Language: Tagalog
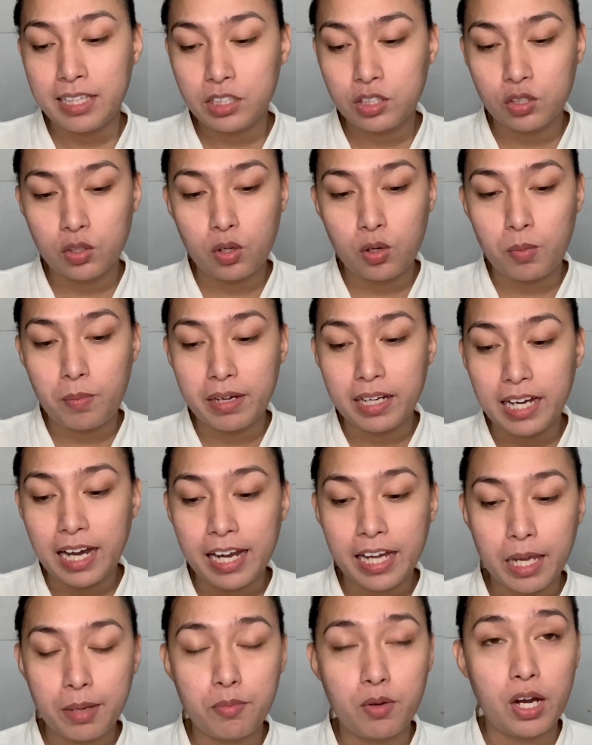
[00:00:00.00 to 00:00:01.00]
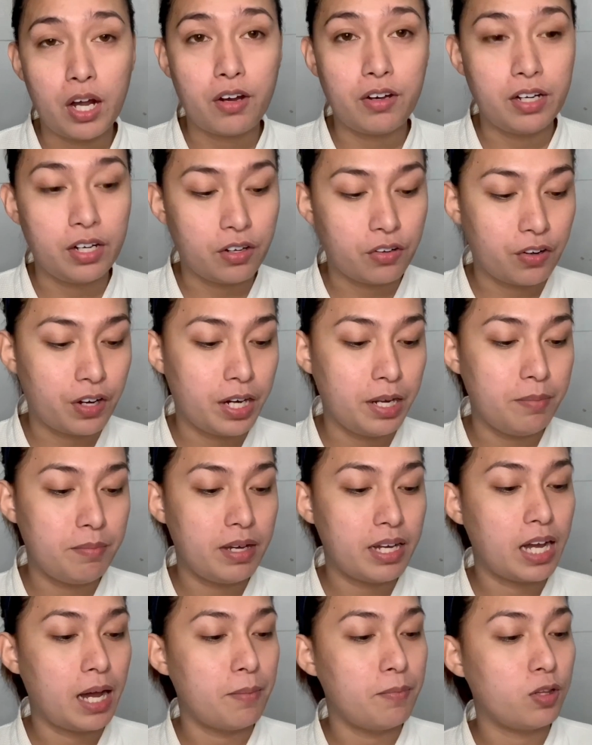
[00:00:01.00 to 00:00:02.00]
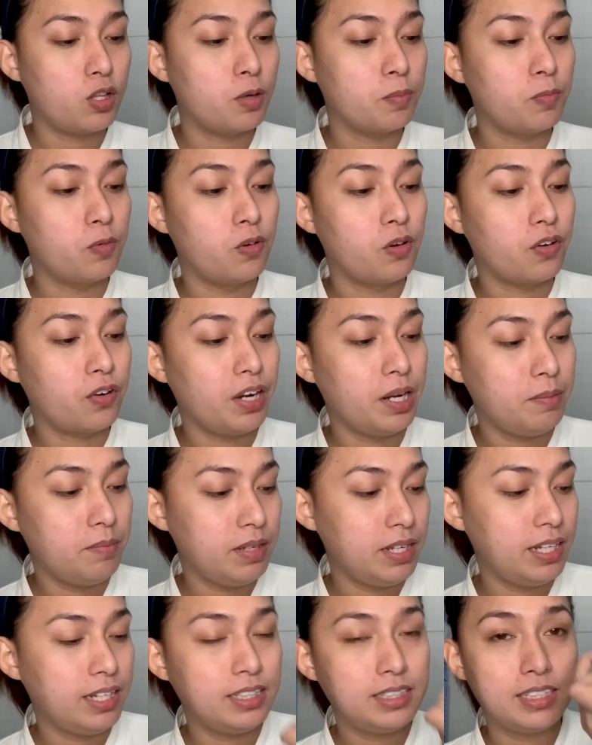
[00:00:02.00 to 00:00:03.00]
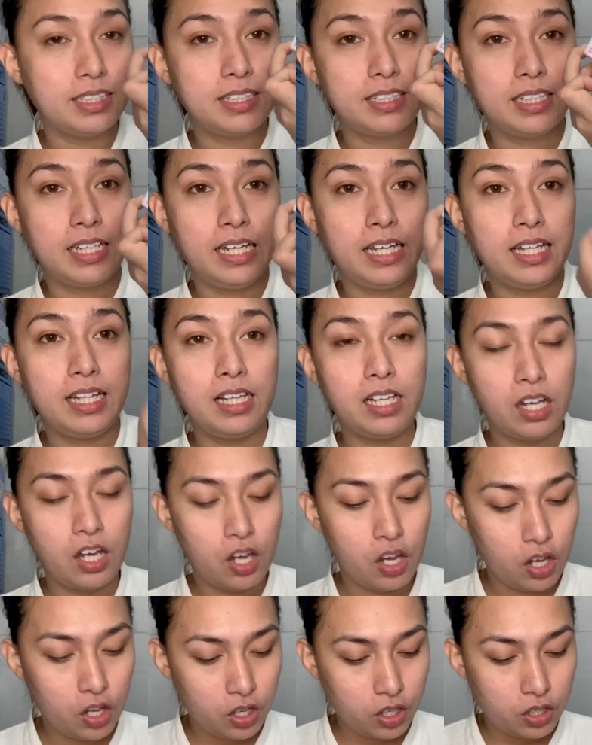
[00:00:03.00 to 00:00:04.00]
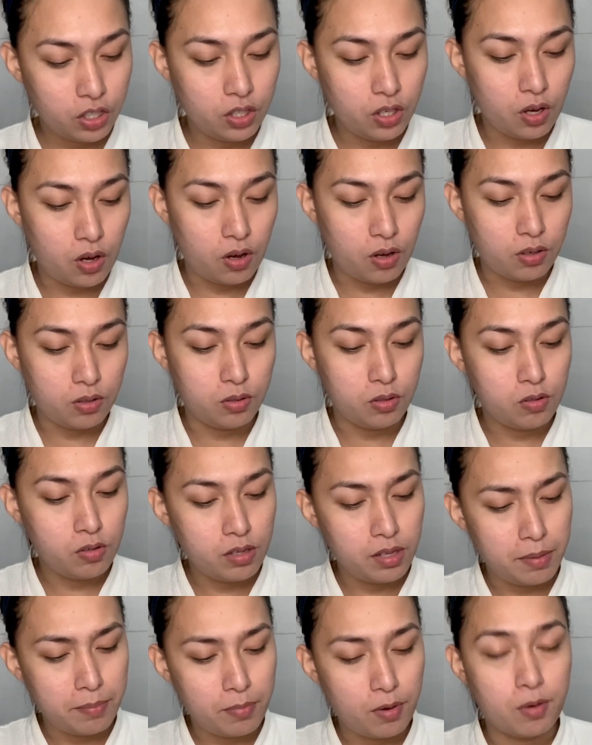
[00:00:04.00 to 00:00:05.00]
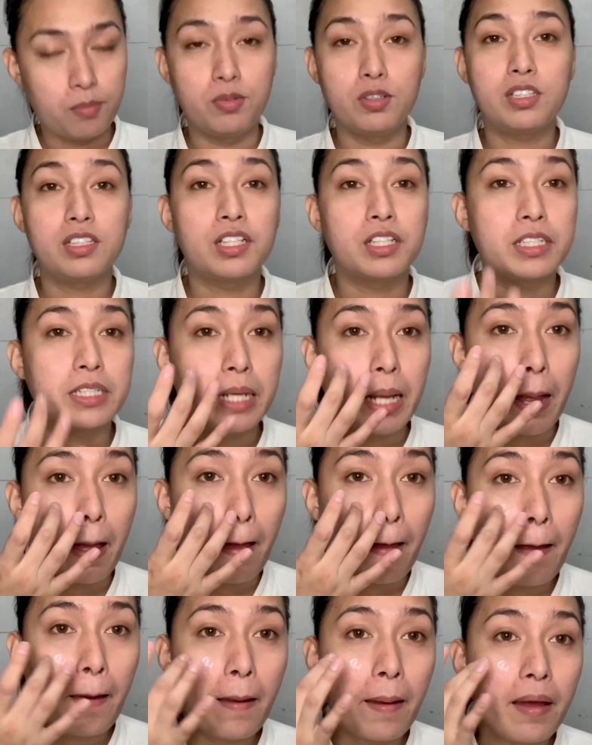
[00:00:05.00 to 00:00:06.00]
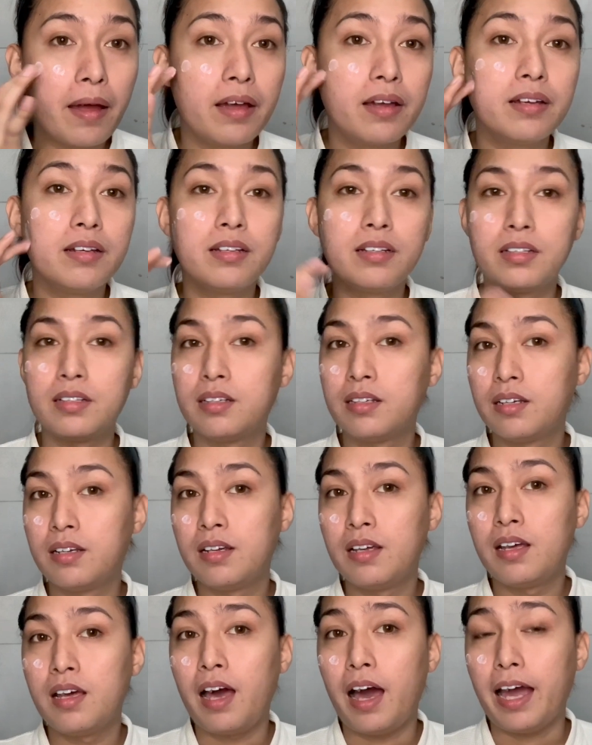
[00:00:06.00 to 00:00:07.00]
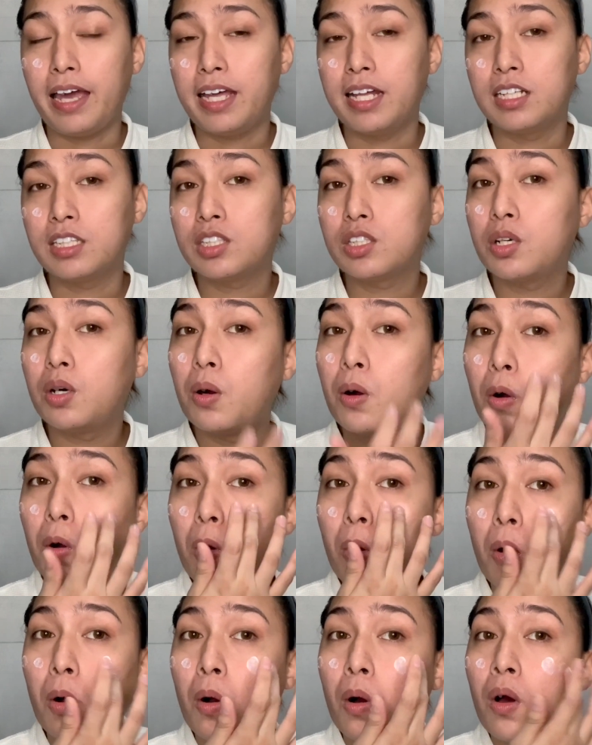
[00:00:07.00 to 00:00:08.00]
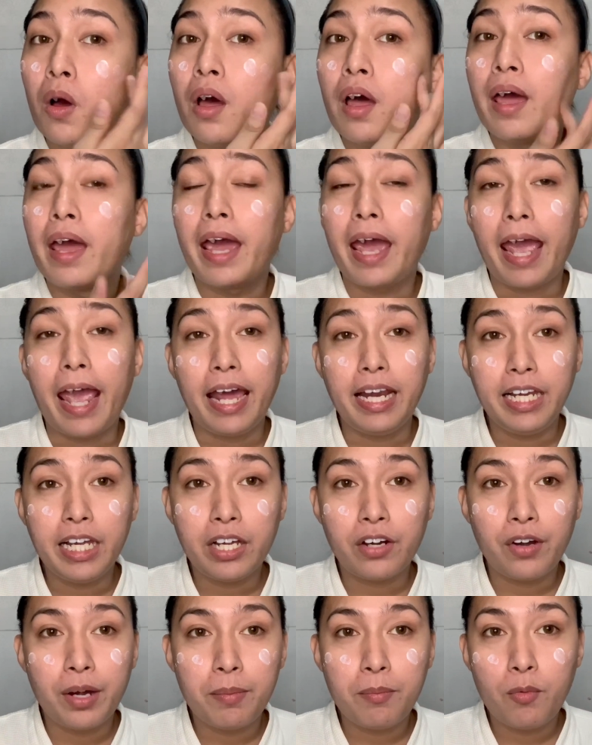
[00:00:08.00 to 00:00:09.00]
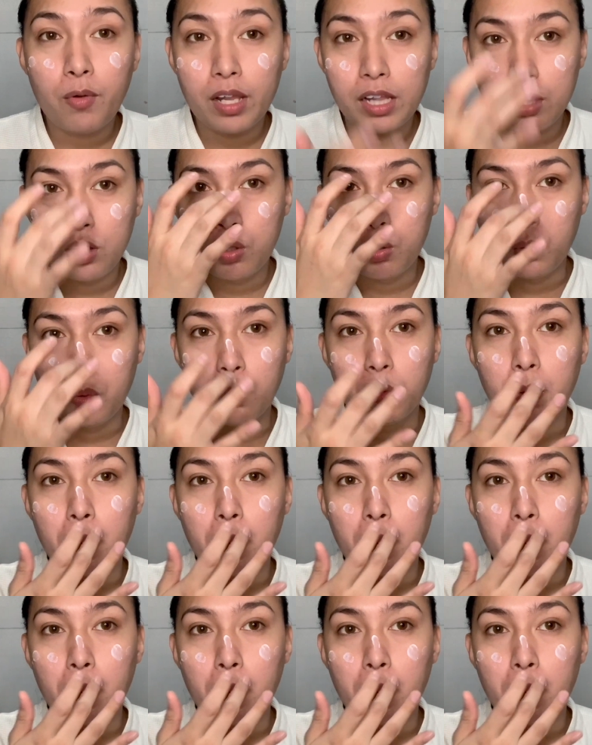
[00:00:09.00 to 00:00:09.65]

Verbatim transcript: So maglalagay muna ako ng cream. Ang gamit ko pong cream is still Yoko. Ayan, paubos na siya. Ayan, so any cream will do.